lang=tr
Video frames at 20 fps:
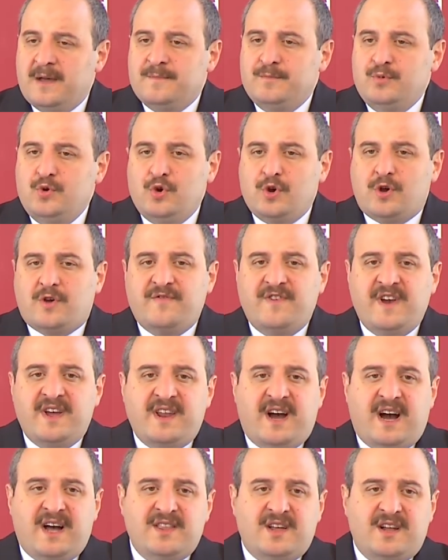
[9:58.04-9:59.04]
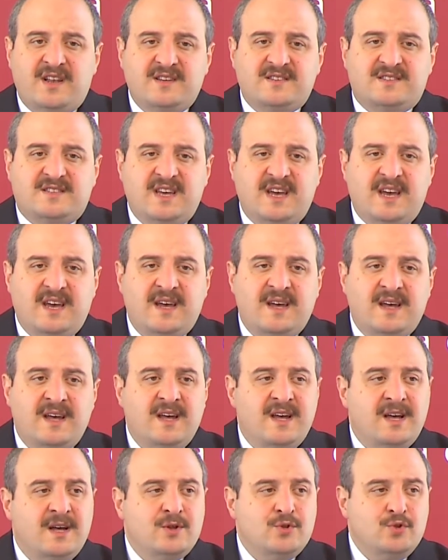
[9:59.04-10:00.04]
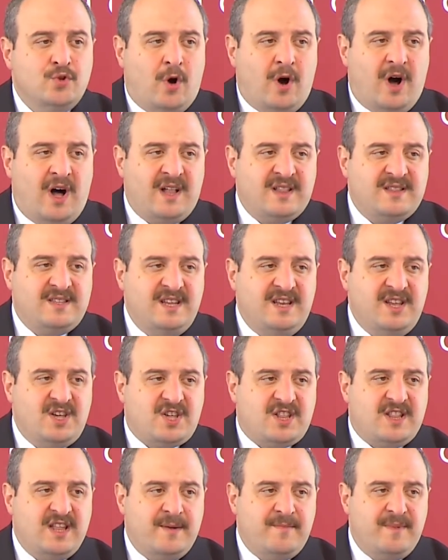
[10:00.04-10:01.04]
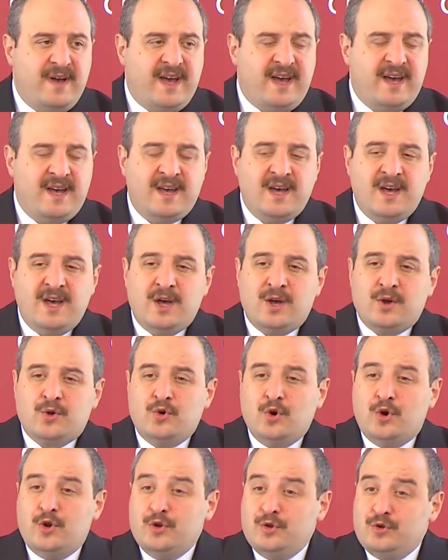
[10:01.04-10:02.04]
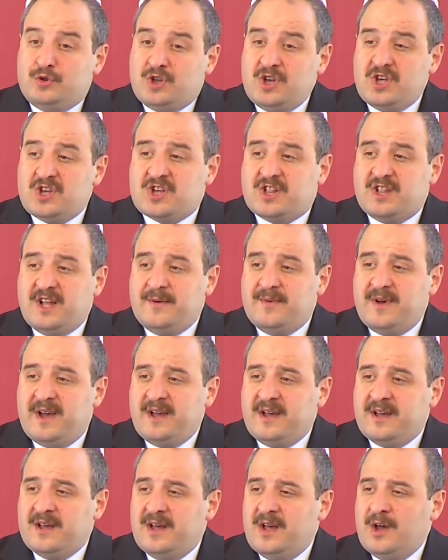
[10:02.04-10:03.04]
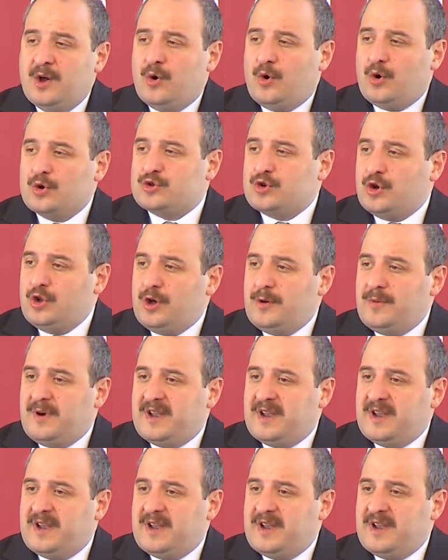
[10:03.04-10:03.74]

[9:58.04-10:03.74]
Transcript: Büyük veri analizi, doğal dil işleme, görüntü işleme, otonom